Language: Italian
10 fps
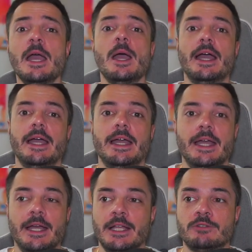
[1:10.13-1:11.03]

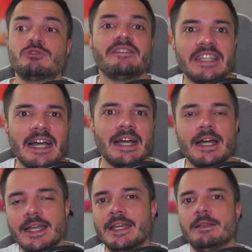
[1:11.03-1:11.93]
Eh, tuttavia
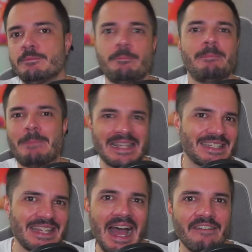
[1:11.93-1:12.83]
eh,
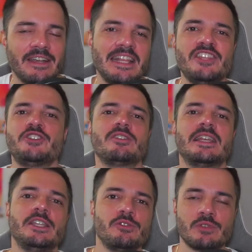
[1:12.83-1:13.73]
passava nel giro delle
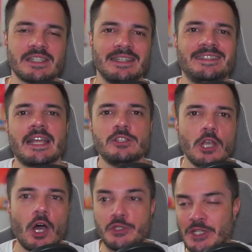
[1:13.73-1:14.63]
news
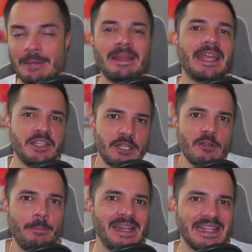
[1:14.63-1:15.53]
tecnologiche perché ci hanno
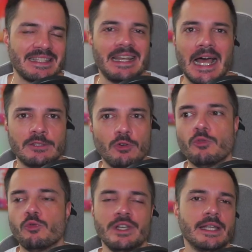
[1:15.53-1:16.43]
appena installato
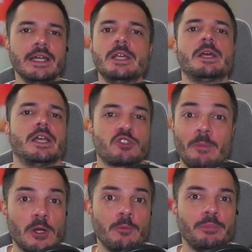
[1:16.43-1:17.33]
un eh,
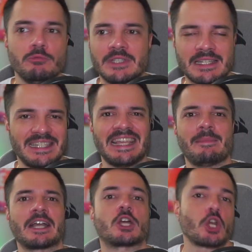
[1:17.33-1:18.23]
supercomputer, si chiama
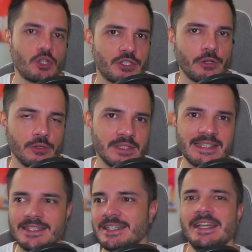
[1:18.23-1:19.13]

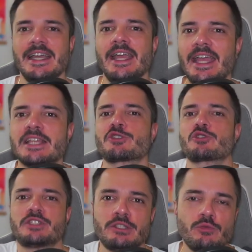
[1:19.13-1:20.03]
Crossroads e
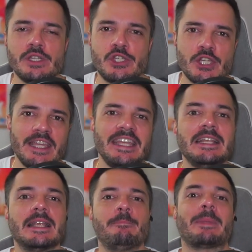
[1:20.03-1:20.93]
sostituisce
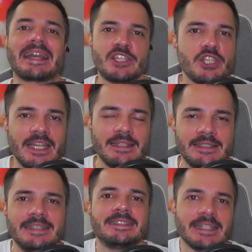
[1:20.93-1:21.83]
il
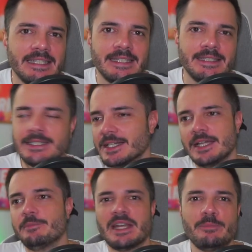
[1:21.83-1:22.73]
precedente Trinity.
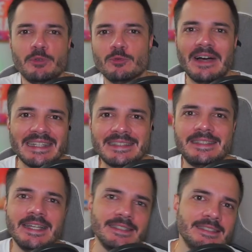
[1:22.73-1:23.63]
Per i più
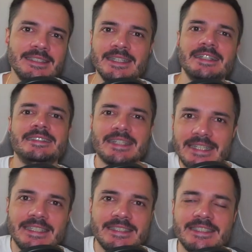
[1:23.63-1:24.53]
attenti,
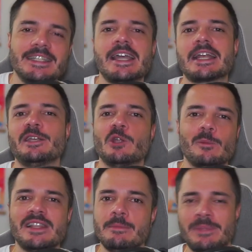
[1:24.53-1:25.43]
Trinity era il
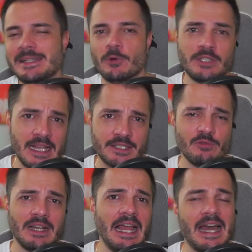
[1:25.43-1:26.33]
nome del primo test
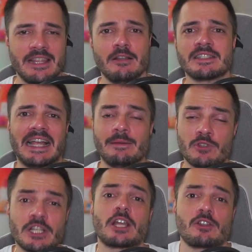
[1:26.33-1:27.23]
nucleare di Los
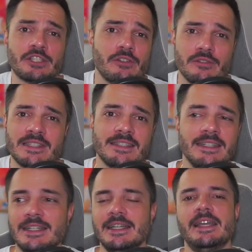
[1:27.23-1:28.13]
Alamos, Crossroads
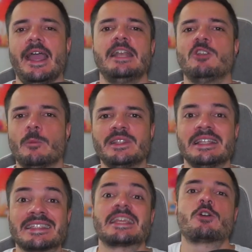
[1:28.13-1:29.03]
è il nome del
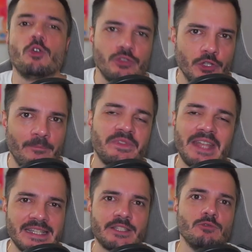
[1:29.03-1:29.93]
secondo
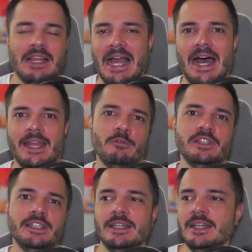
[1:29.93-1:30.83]
test nucleare,
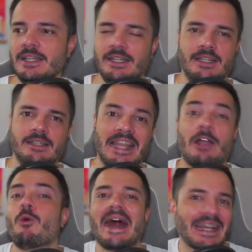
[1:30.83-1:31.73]
quindi eh, la
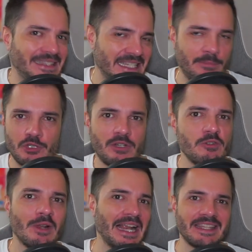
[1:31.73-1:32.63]
quarta esplosione
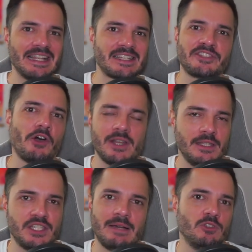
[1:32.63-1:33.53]
nucleare della storia,
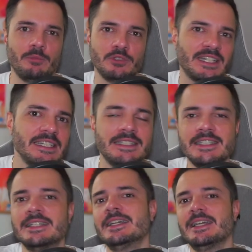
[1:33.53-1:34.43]
diciamo. Dopo
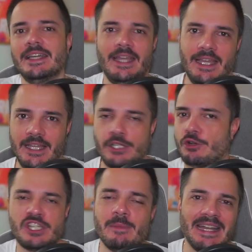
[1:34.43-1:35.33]
Trinity, eh,
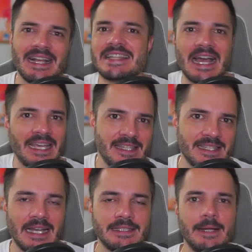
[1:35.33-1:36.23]
Hiroshima e Nagasaki
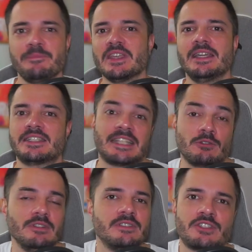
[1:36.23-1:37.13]
stata, stato,
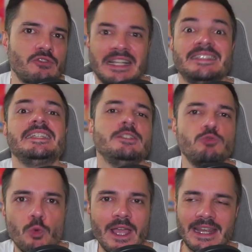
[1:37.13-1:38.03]
ci sono stati i
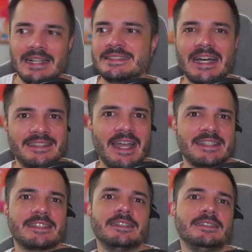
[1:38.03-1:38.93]
due in realtà
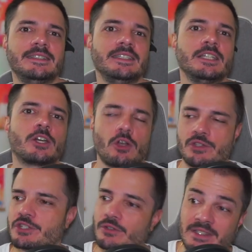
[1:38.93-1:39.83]
test di
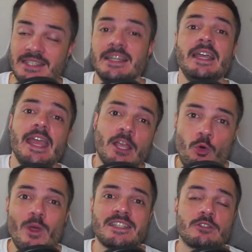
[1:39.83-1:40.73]
Crossroads. E
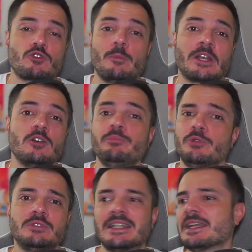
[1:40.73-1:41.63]
questo
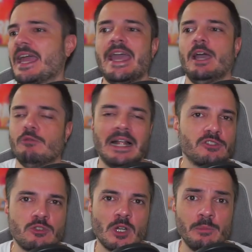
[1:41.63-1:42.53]
supercomputer è un
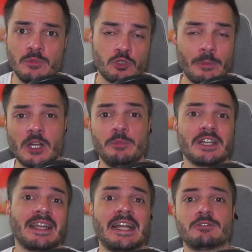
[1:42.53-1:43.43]
altro supercomputer
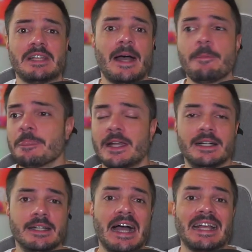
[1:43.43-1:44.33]
creato da
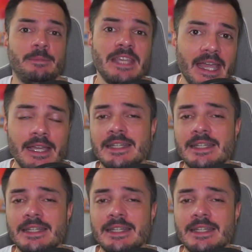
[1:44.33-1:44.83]
eh, HPE